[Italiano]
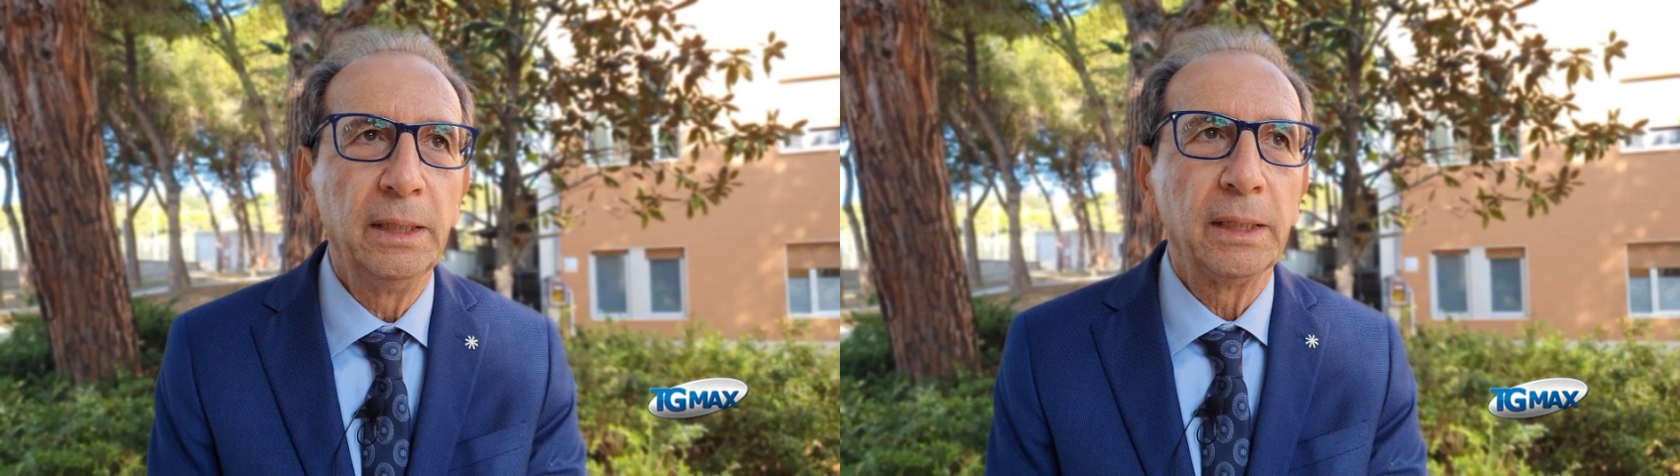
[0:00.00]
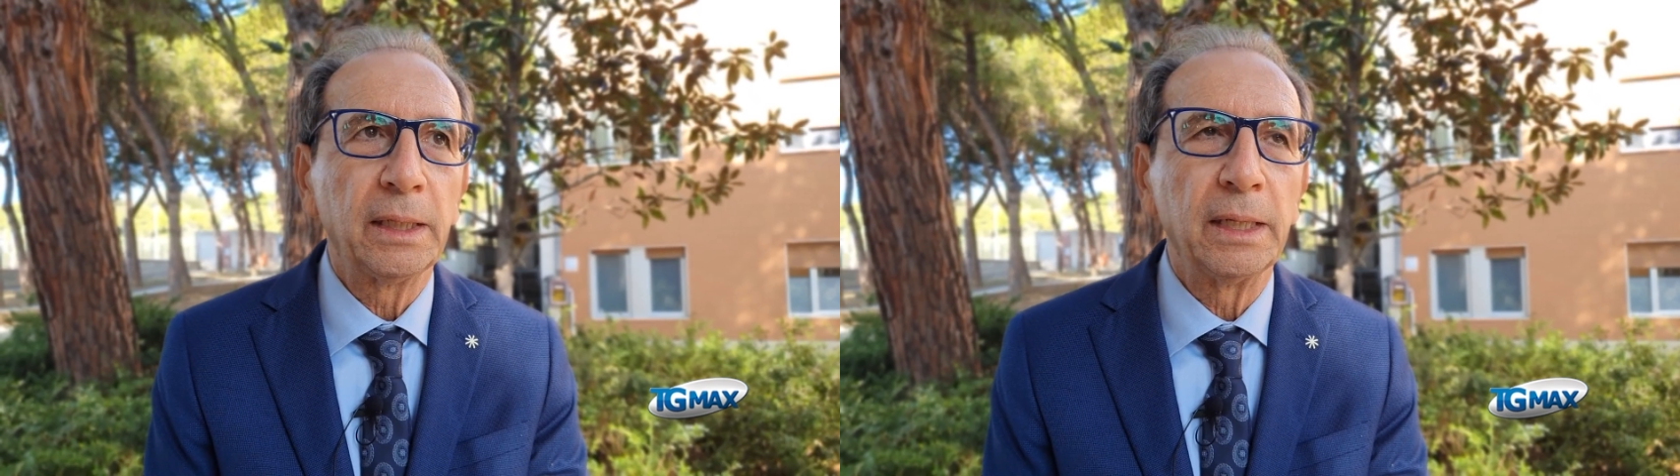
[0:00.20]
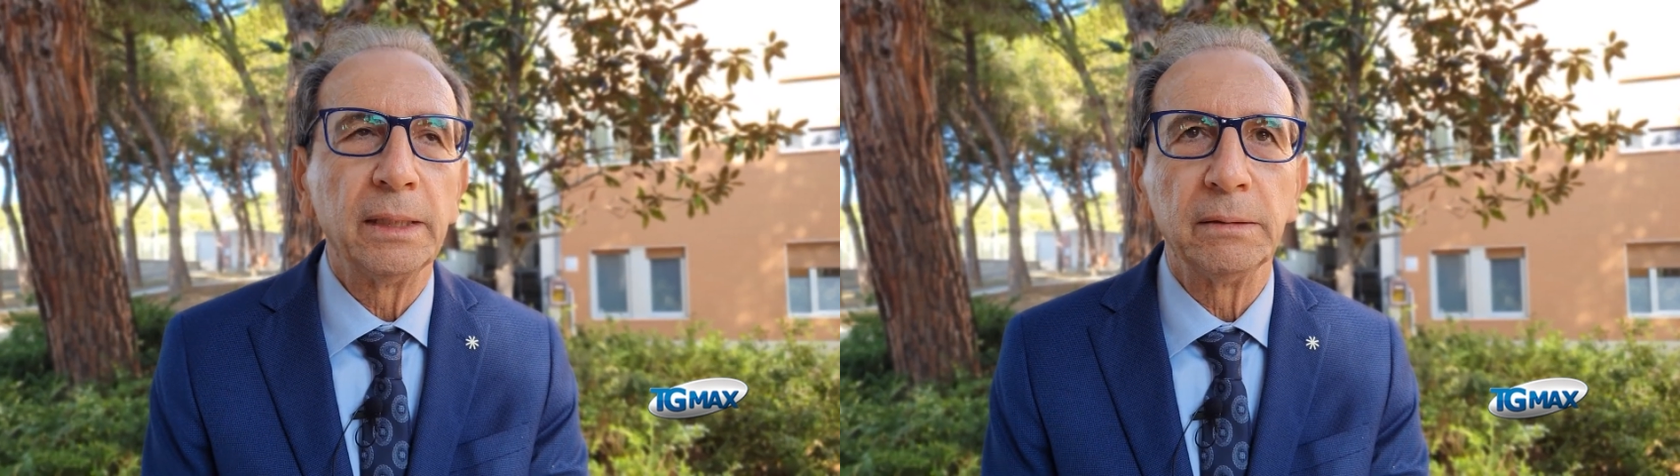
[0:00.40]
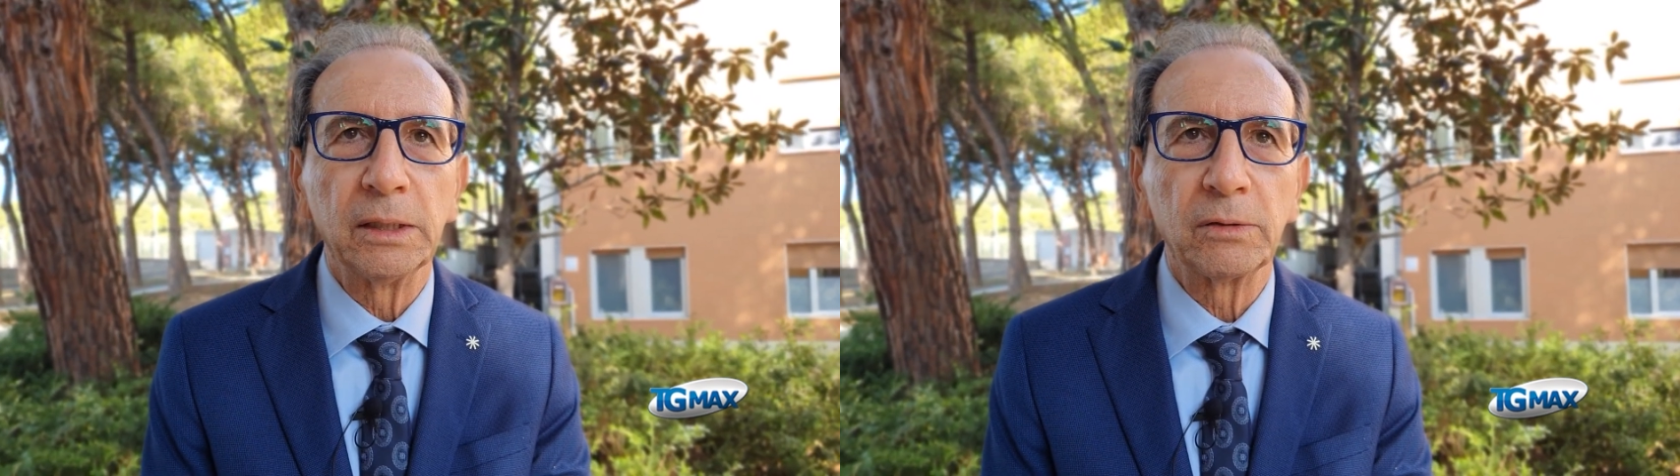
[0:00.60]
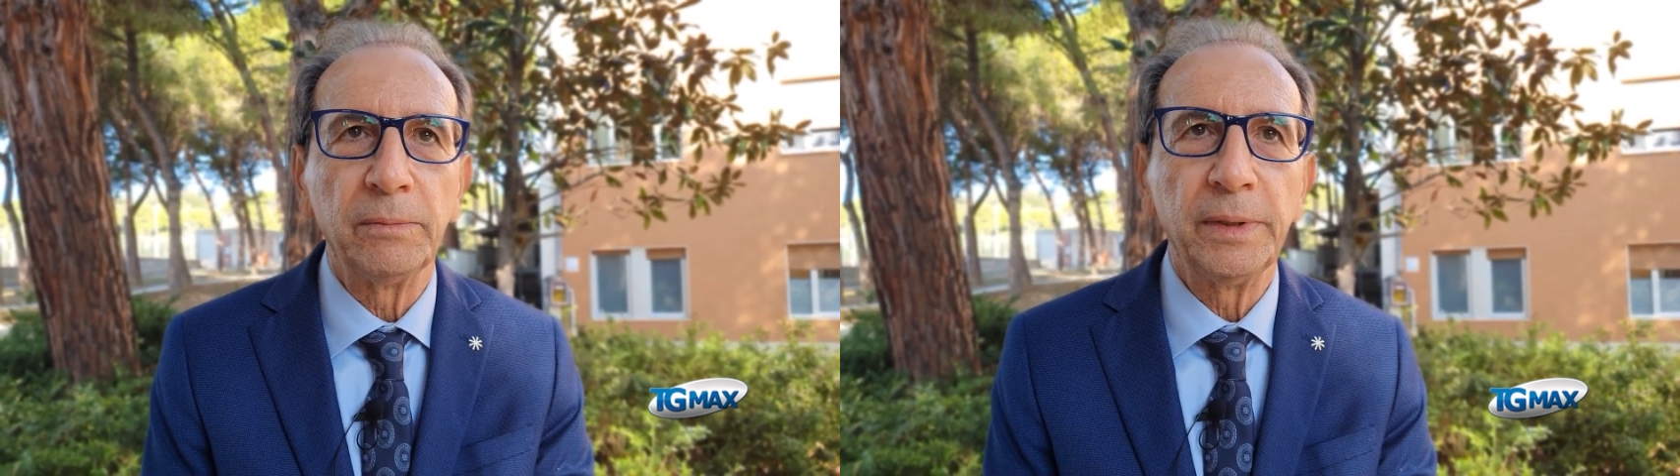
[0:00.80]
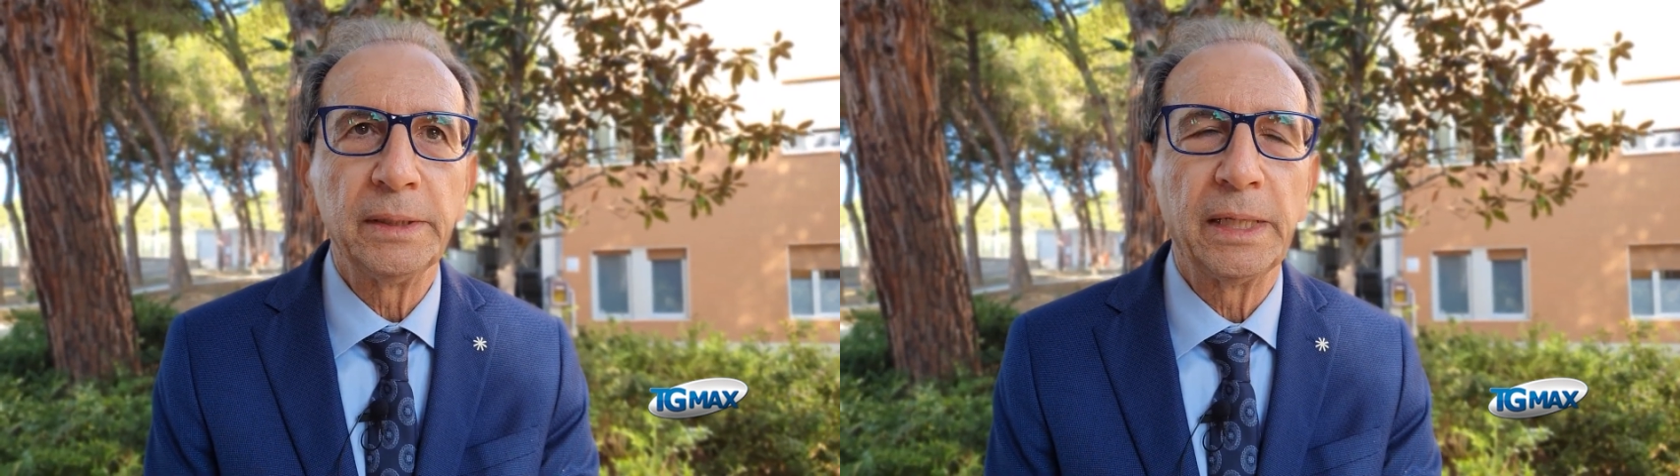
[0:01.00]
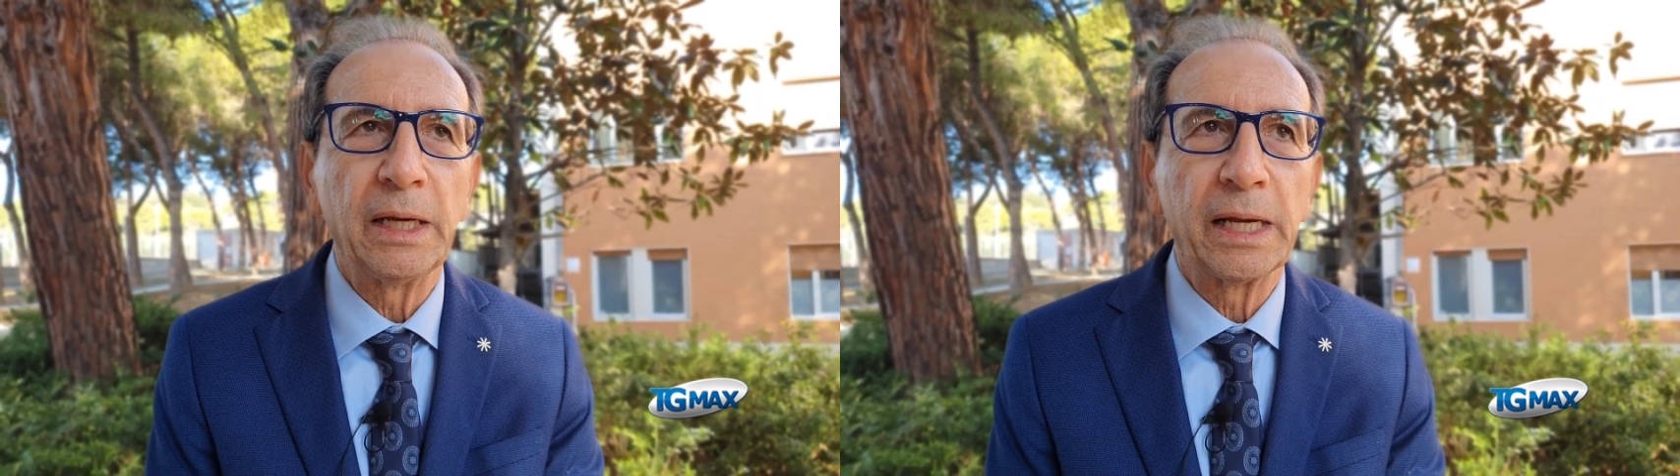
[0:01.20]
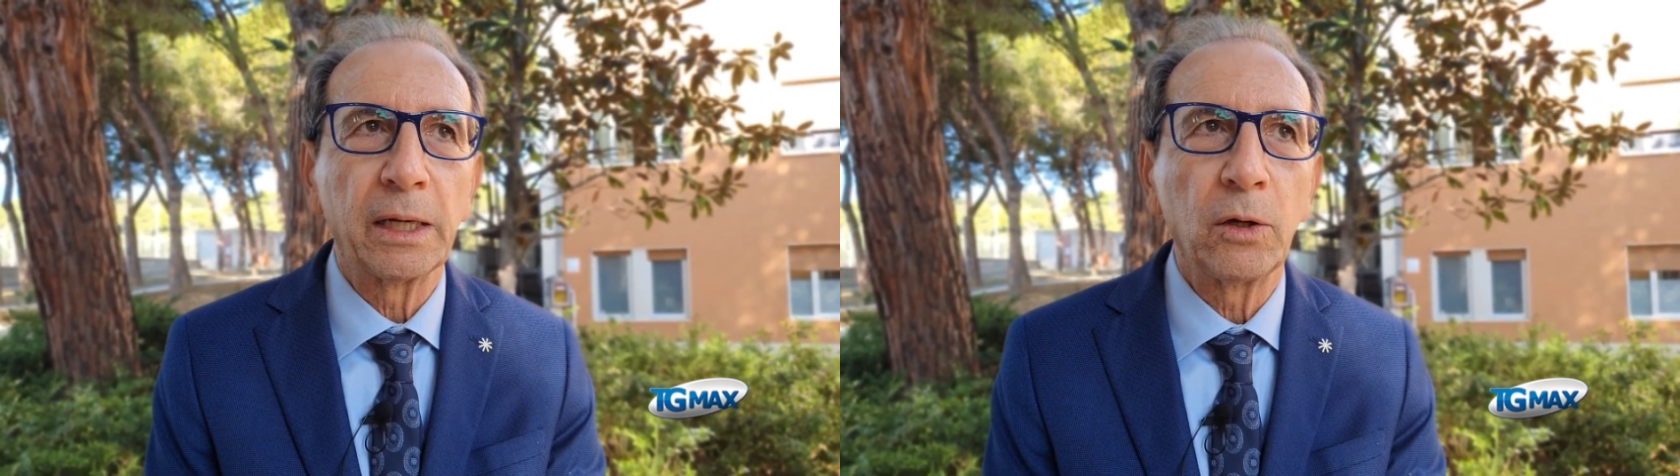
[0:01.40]
che naturalmente è
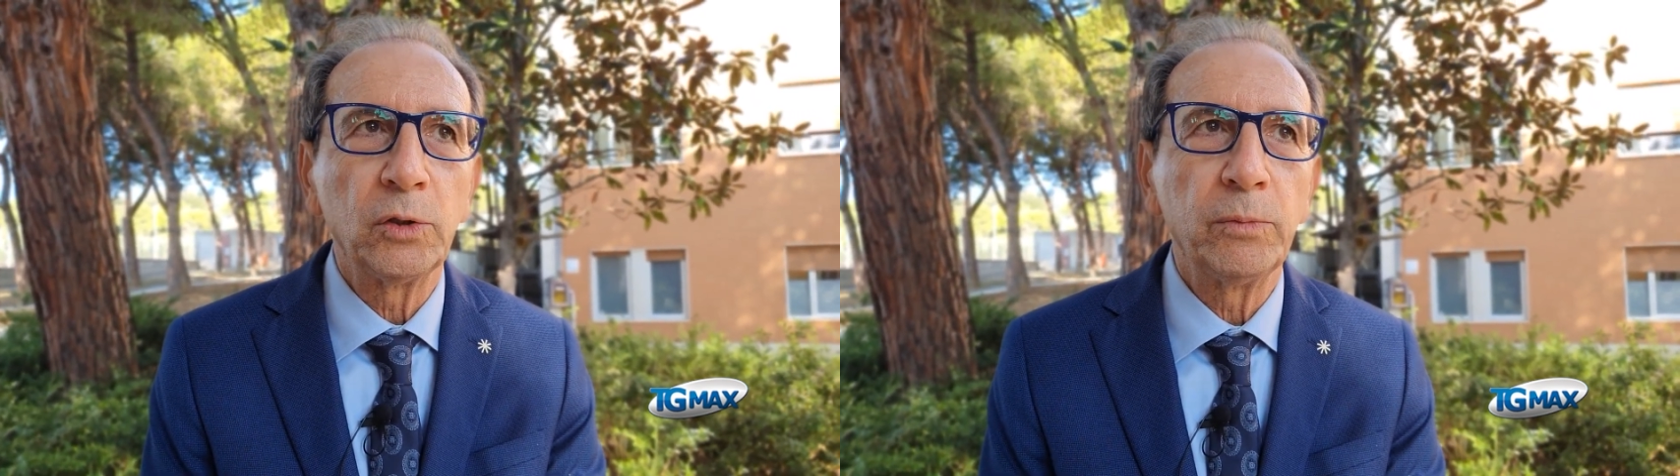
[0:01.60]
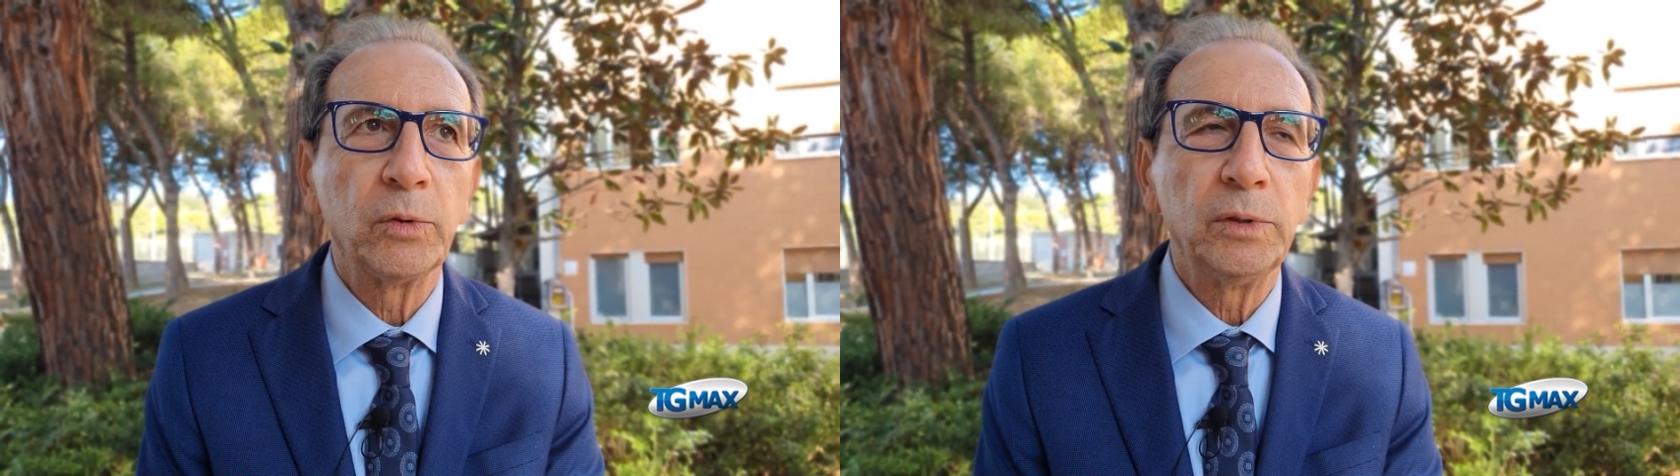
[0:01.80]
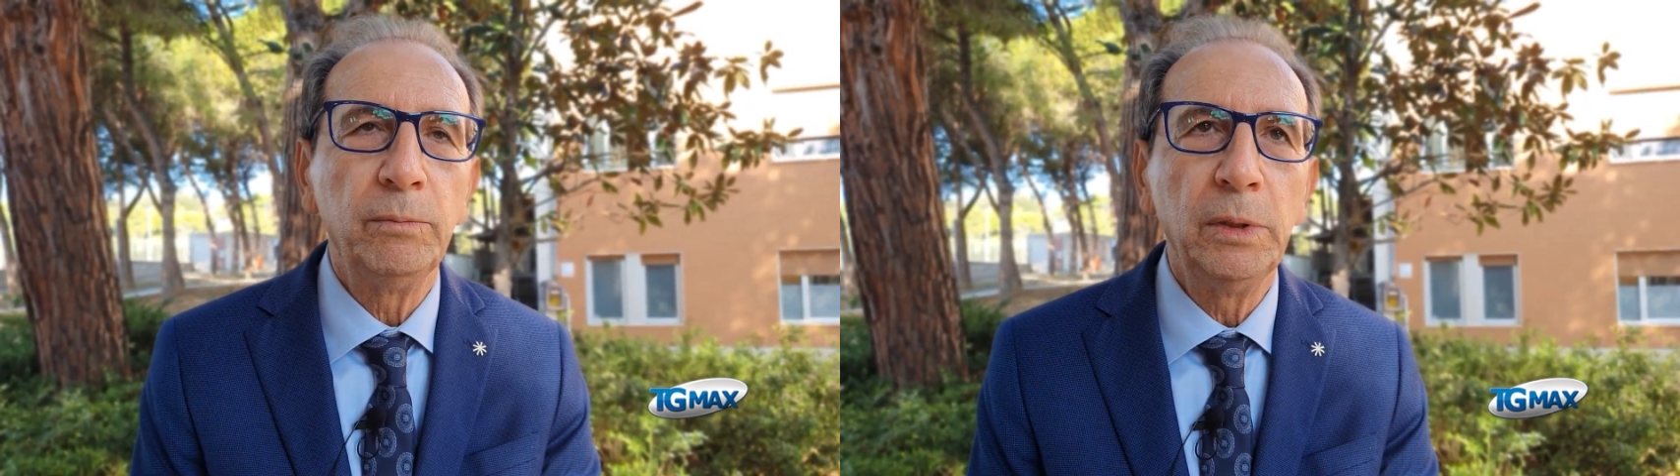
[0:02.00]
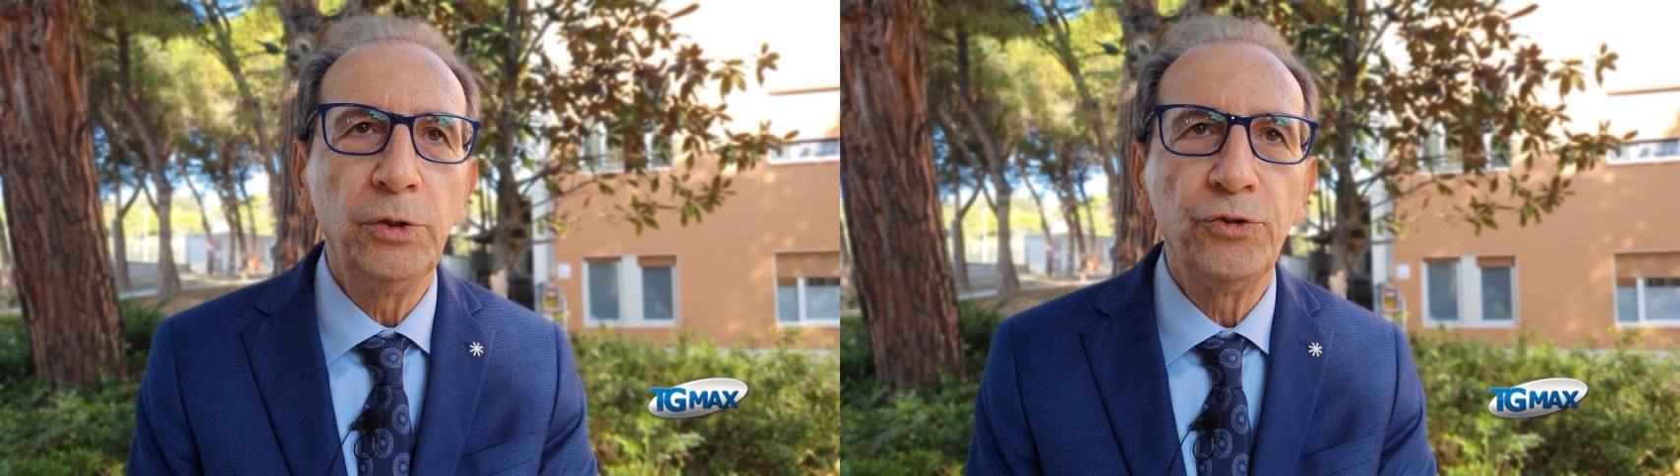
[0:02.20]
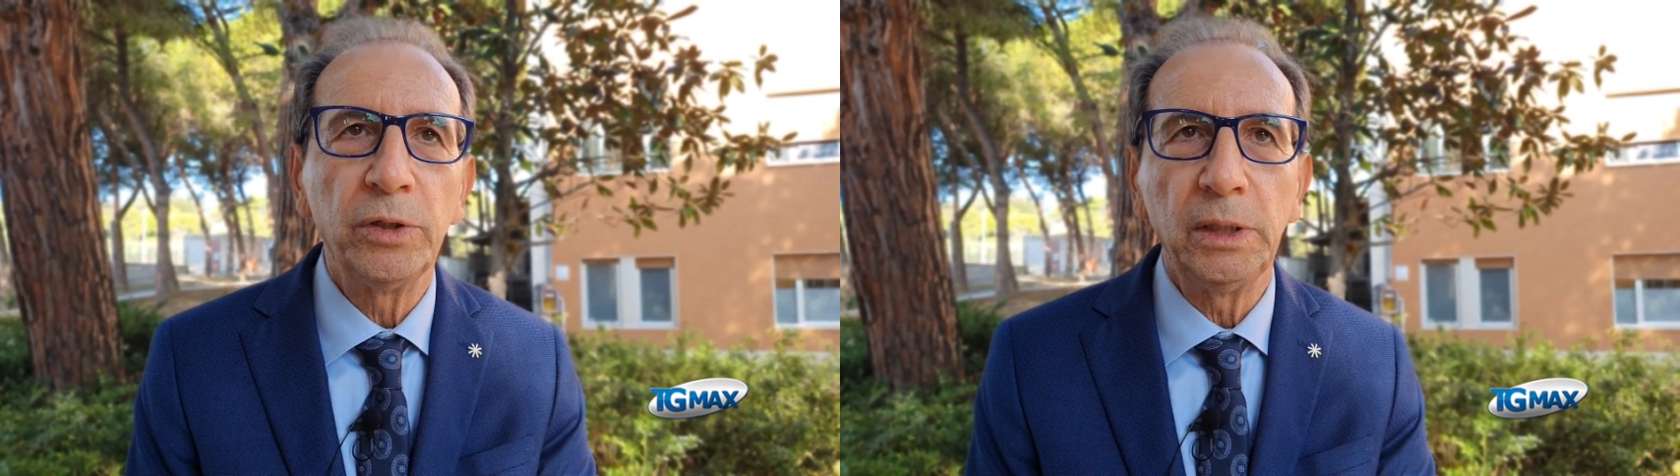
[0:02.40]
acronimo di Binge